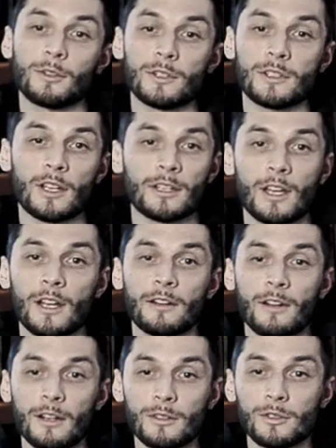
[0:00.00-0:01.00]
То есть, когда я
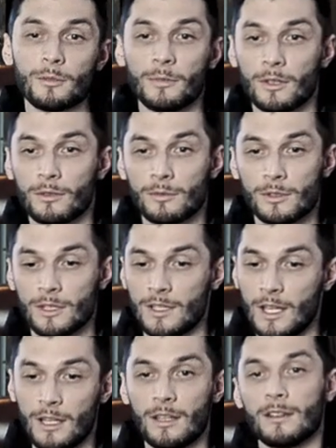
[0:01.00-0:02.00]
говорил, что мне нужны
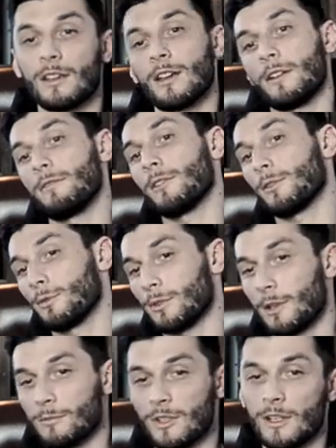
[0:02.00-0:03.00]
деньги, я их верну
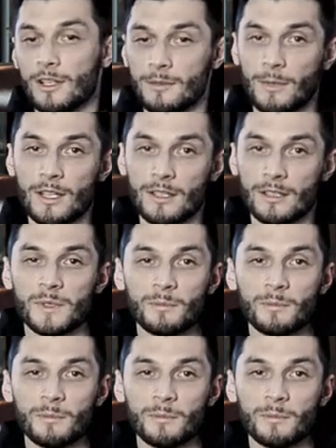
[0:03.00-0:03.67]
там через месяц.